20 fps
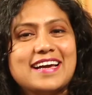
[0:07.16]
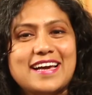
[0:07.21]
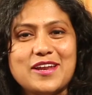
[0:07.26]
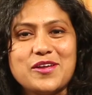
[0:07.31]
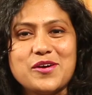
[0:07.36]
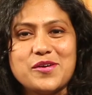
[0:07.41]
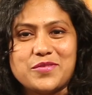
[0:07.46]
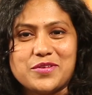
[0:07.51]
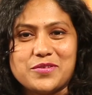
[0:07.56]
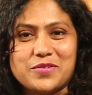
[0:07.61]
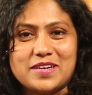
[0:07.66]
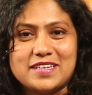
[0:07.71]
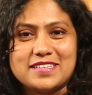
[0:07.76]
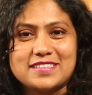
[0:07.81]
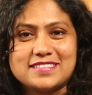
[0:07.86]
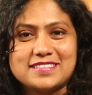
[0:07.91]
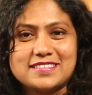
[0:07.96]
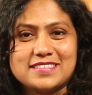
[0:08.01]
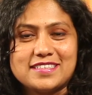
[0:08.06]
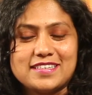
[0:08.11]
హలో ఎవ్రీవన్
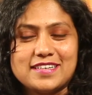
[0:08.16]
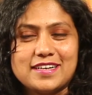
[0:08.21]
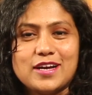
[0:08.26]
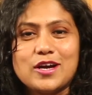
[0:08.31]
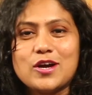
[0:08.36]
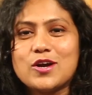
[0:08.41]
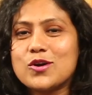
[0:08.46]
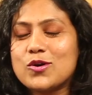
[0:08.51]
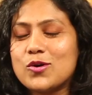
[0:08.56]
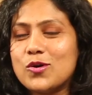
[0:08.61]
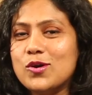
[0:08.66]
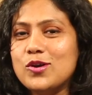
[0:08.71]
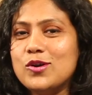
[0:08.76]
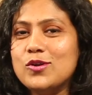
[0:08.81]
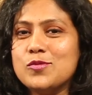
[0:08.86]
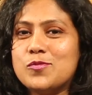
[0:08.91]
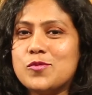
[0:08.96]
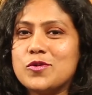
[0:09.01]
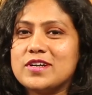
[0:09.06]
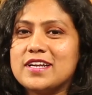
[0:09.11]

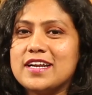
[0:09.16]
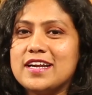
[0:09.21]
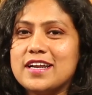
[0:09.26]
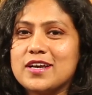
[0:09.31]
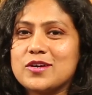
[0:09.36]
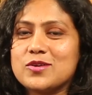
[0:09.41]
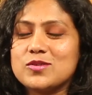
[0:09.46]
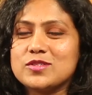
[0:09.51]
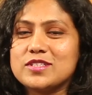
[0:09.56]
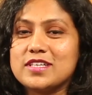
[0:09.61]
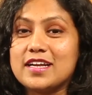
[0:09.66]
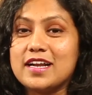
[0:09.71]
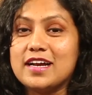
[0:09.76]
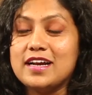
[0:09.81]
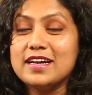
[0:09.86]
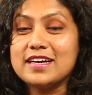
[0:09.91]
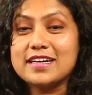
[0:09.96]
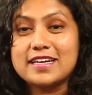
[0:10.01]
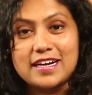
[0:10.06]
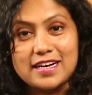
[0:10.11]
కోళ్ళు పొట్టేళ్ల కోతర
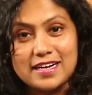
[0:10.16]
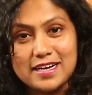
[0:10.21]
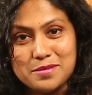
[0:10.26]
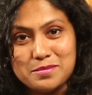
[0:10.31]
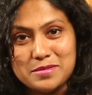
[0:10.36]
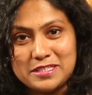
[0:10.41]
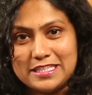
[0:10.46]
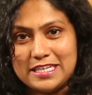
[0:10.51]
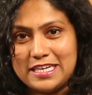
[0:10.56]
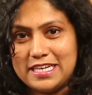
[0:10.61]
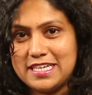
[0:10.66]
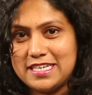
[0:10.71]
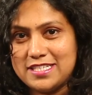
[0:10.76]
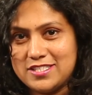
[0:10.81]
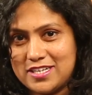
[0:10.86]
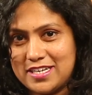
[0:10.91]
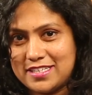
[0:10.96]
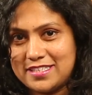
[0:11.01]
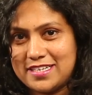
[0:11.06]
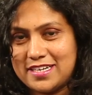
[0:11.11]
గంగమ్మ తల్లి
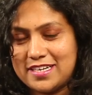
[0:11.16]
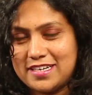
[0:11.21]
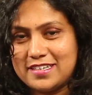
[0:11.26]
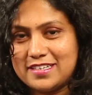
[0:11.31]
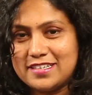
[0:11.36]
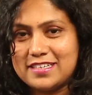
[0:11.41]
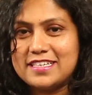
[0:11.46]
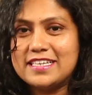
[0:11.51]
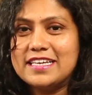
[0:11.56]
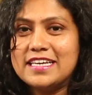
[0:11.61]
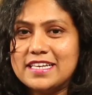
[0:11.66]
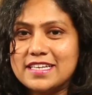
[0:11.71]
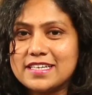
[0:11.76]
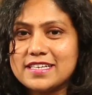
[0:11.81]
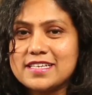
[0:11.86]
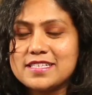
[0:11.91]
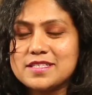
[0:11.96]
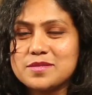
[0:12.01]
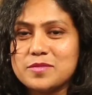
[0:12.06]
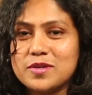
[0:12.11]
జాతర ఈ
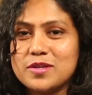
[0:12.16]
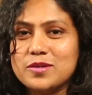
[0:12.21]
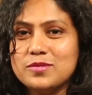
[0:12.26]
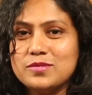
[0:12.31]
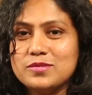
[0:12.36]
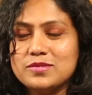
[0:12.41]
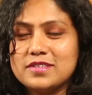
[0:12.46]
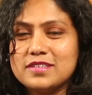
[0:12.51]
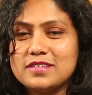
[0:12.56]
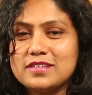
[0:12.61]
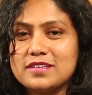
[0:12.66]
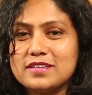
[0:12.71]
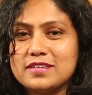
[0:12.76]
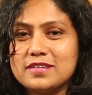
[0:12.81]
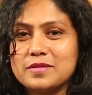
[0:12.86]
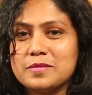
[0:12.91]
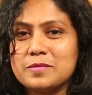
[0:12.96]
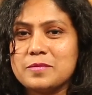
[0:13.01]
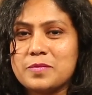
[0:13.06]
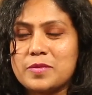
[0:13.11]
లిరిక్స్ మనం
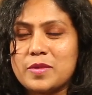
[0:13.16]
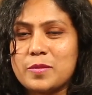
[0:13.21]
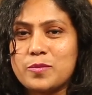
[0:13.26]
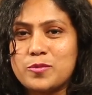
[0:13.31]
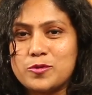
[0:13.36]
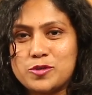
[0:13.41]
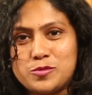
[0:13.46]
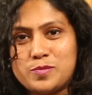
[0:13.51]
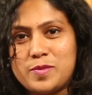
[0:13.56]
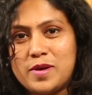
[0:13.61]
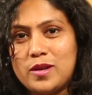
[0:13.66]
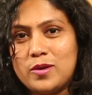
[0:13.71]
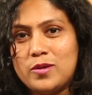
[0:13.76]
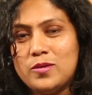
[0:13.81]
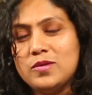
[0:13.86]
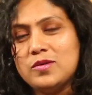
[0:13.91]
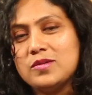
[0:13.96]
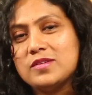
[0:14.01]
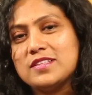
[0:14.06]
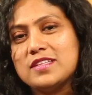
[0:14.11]

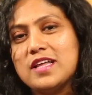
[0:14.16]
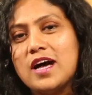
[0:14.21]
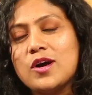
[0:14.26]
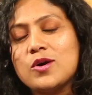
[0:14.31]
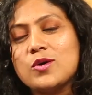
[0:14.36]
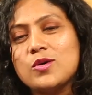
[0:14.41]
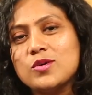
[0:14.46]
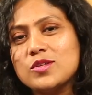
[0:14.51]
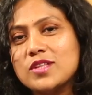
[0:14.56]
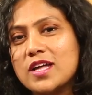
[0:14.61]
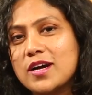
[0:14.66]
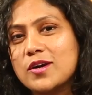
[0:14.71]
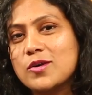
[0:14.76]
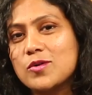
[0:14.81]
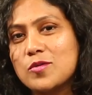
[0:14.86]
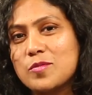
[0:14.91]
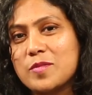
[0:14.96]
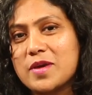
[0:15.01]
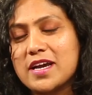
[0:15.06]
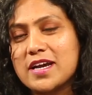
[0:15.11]
పుష్పలో దాక్కో
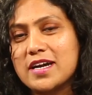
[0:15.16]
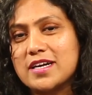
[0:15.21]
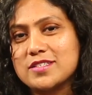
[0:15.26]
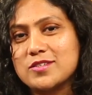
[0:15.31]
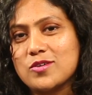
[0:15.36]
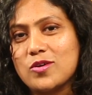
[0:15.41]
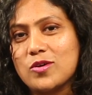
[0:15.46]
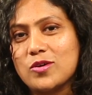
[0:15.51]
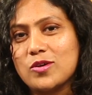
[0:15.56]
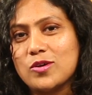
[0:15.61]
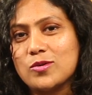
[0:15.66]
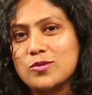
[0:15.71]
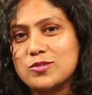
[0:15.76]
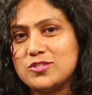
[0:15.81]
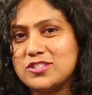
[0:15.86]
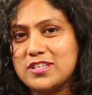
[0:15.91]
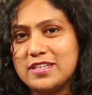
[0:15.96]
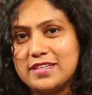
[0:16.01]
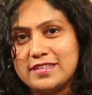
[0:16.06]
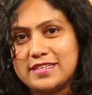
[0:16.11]
దాక్కో మేకా సాంగ్లో
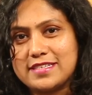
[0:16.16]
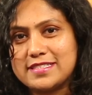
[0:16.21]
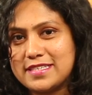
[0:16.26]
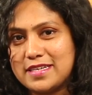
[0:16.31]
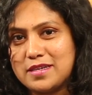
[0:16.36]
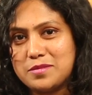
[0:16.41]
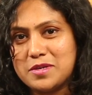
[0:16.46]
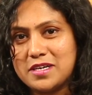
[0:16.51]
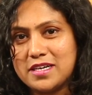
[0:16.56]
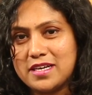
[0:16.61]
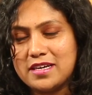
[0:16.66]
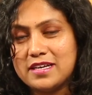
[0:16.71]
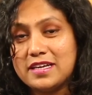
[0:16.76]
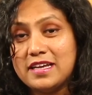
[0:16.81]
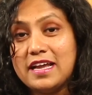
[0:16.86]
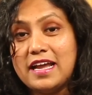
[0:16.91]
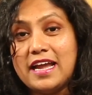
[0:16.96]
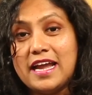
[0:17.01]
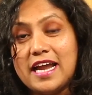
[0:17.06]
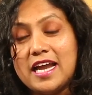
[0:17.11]
వచ్చే లిరిక్స్ అనమాట
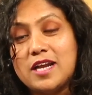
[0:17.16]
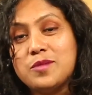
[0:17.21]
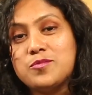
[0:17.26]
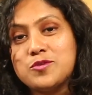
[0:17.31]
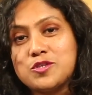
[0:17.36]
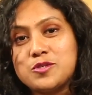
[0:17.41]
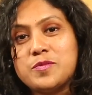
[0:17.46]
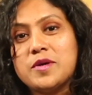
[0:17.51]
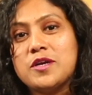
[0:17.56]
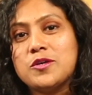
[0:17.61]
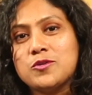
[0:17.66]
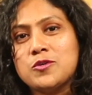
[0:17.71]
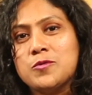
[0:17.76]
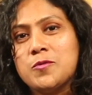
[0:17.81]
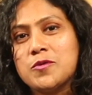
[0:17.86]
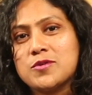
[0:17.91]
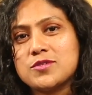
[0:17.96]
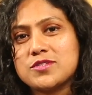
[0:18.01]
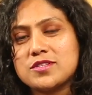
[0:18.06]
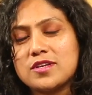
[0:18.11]
అండ్ పుష్ప టూ
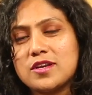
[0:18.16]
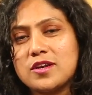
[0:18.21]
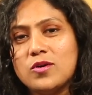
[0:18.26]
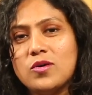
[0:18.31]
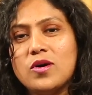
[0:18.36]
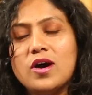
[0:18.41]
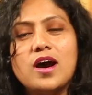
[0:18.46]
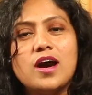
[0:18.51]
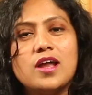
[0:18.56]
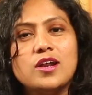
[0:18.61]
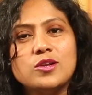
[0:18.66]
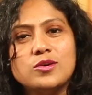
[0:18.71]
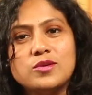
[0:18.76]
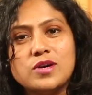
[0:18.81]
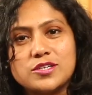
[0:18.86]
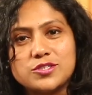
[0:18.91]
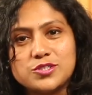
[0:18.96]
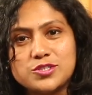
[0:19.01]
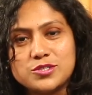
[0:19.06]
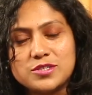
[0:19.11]
పోస్టర్లో అల్లు
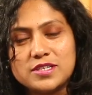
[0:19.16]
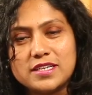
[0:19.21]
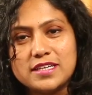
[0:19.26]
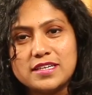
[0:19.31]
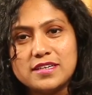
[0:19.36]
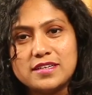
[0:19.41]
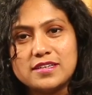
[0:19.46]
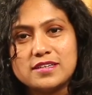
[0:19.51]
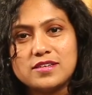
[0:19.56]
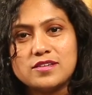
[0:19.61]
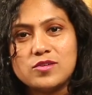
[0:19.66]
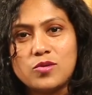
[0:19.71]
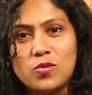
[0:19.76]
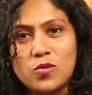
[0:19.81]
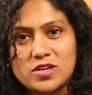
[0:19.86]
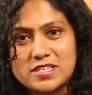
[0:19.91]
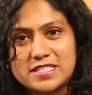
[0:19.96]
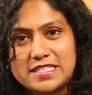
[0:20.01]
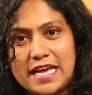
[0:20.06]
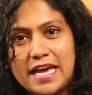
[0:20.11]
అర్జున్ని ఒక